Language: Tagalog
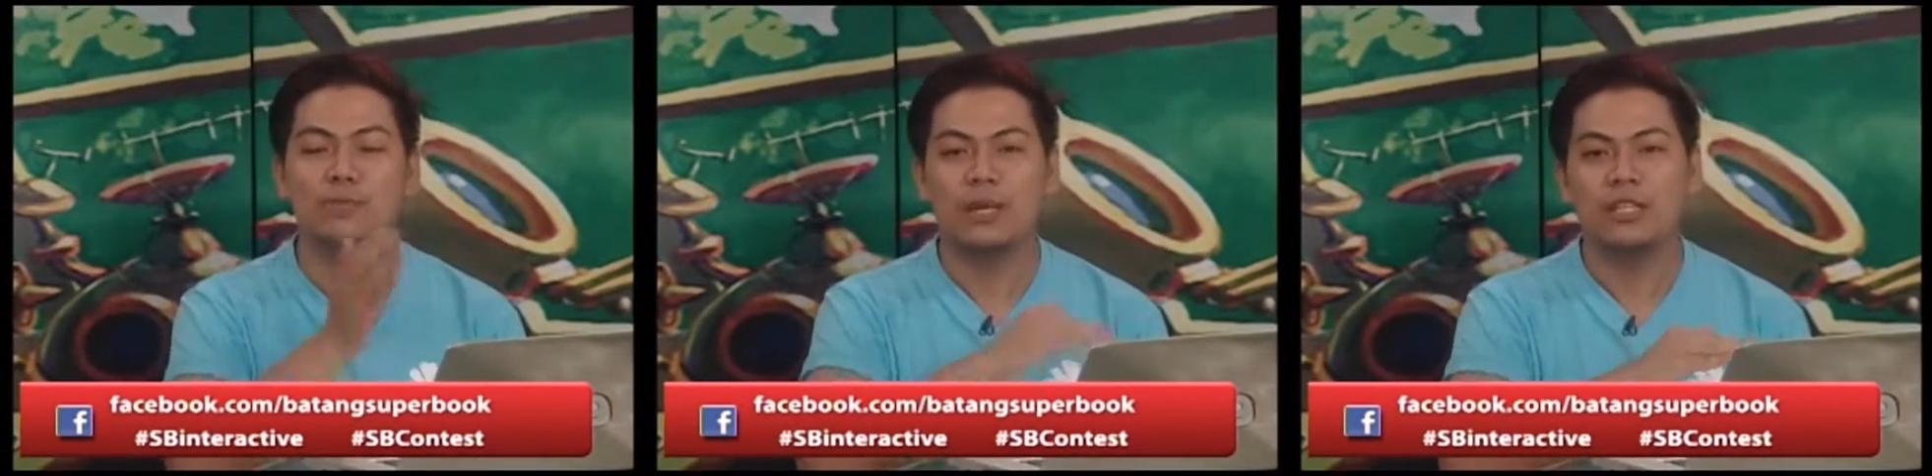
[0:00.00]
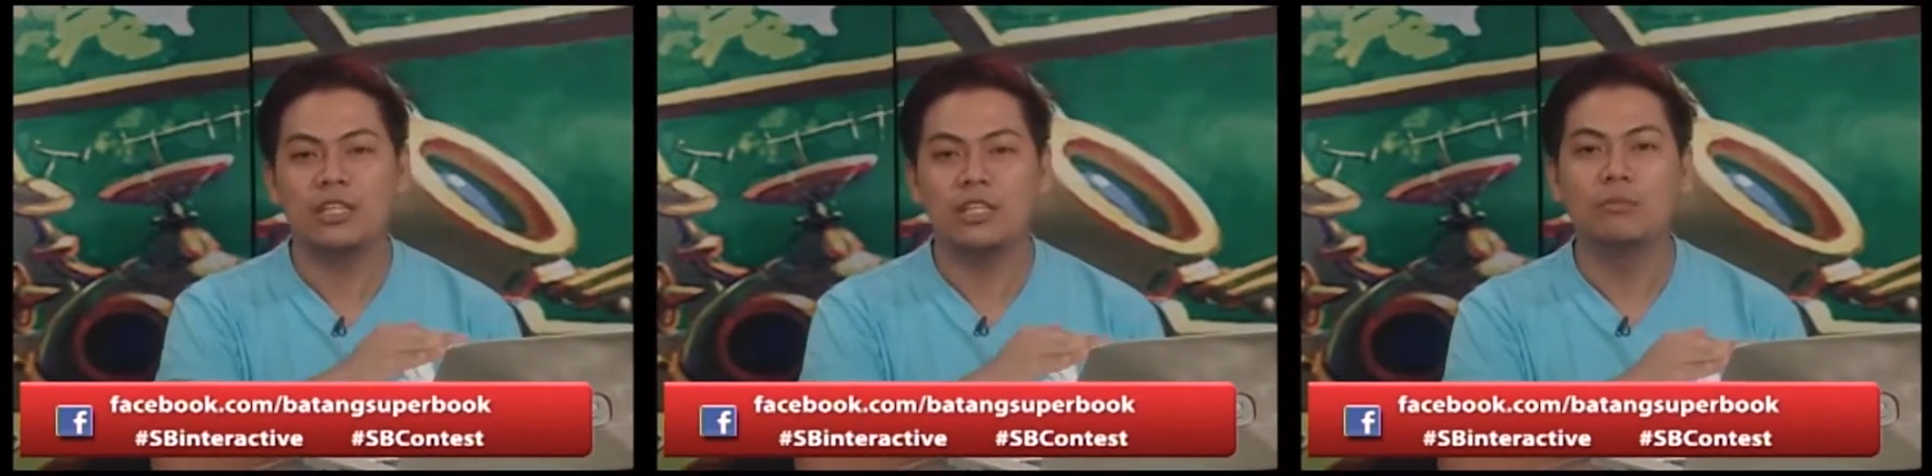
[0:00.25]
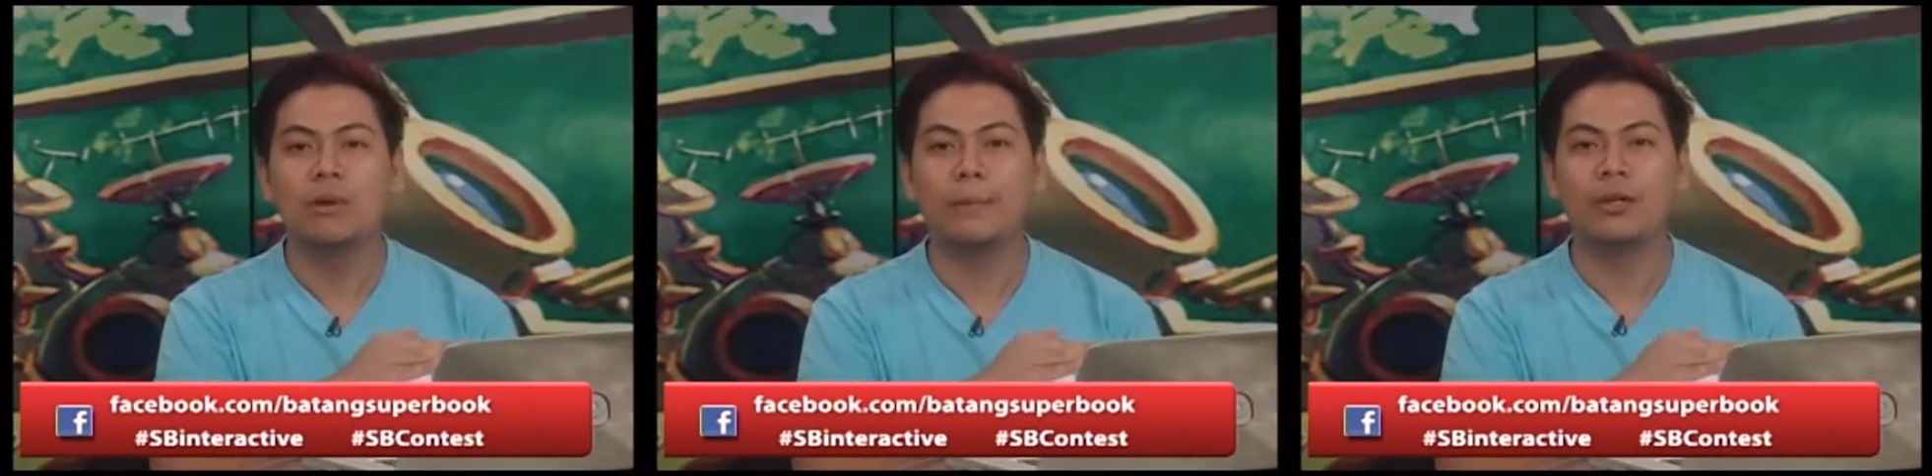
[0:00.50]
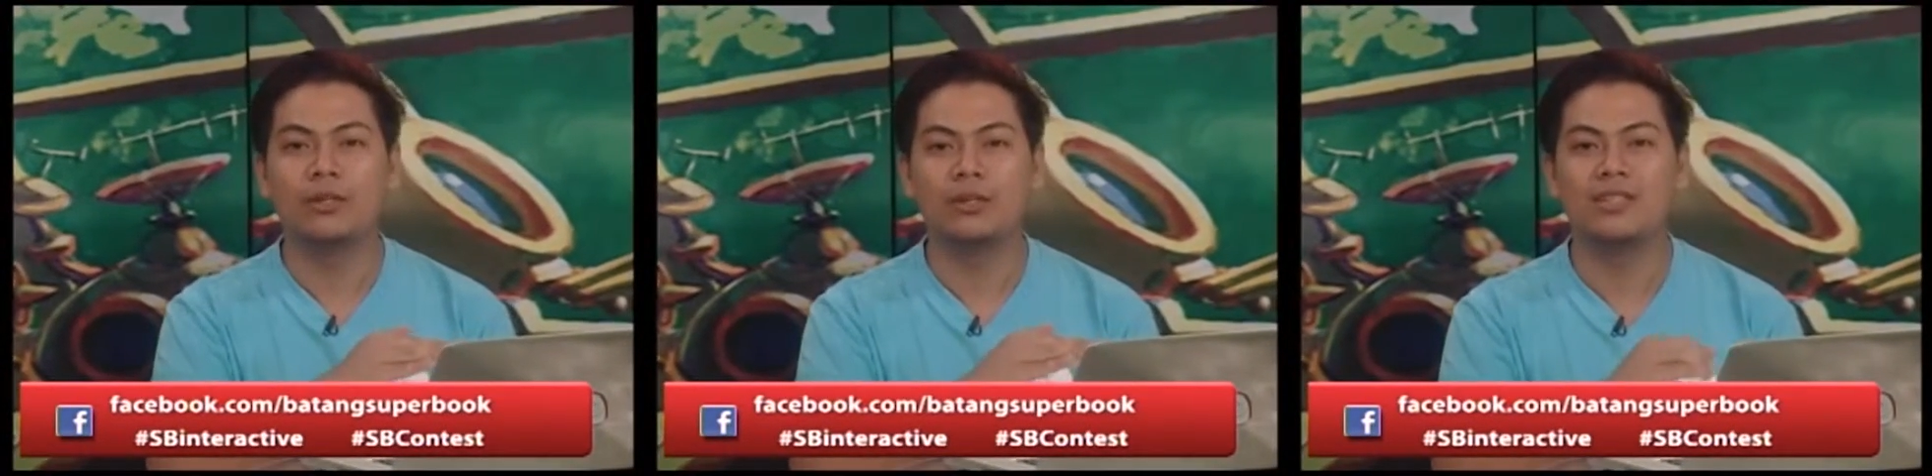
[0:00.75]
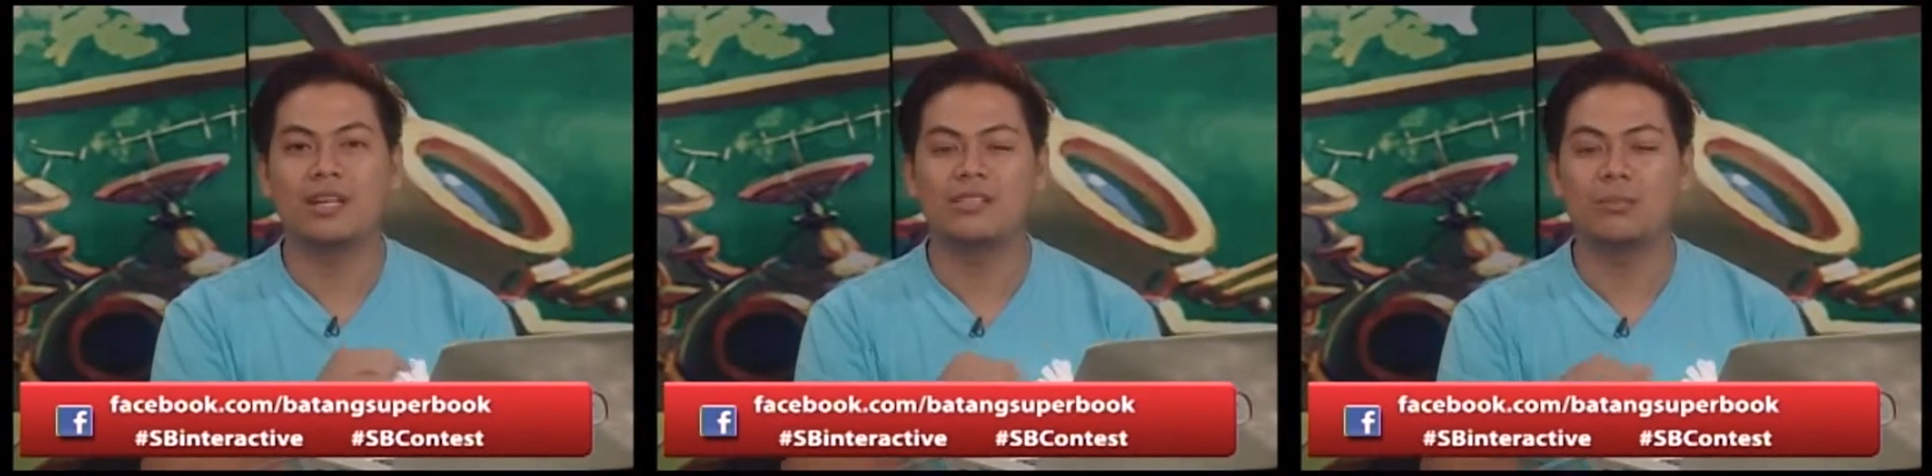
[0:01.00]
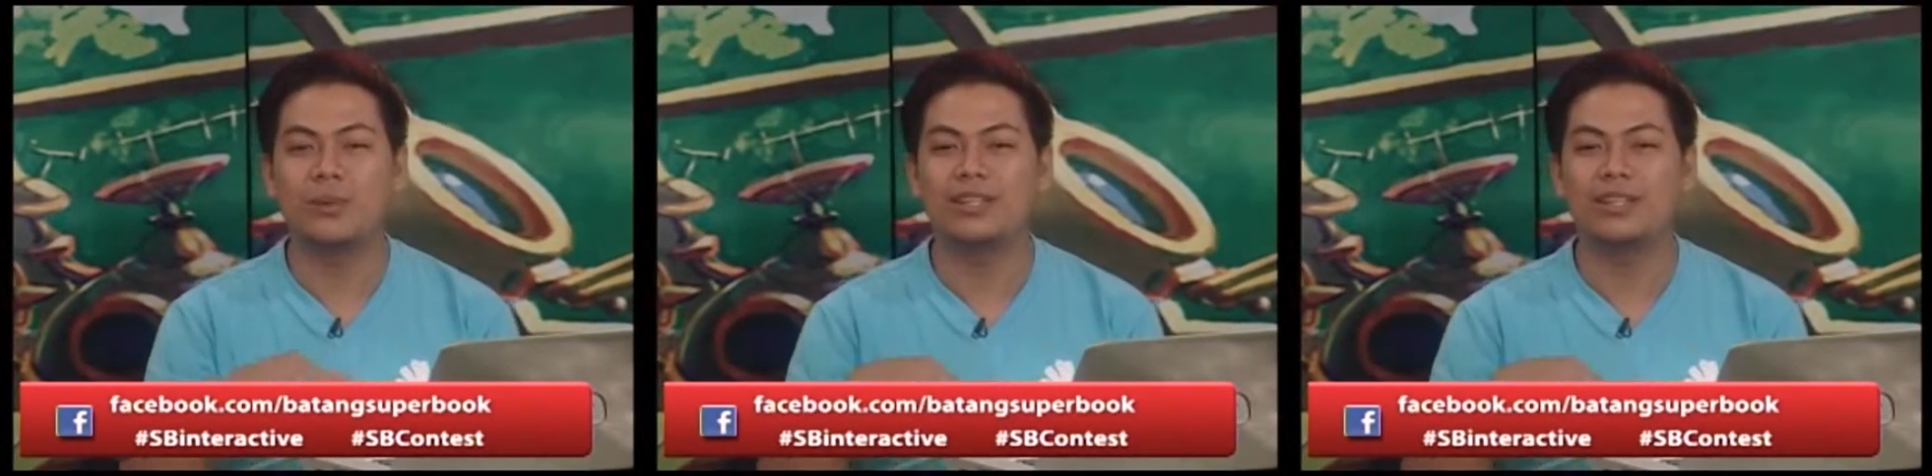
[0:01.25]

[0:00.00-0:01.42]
pwede nyo mapanood dyan. So yes.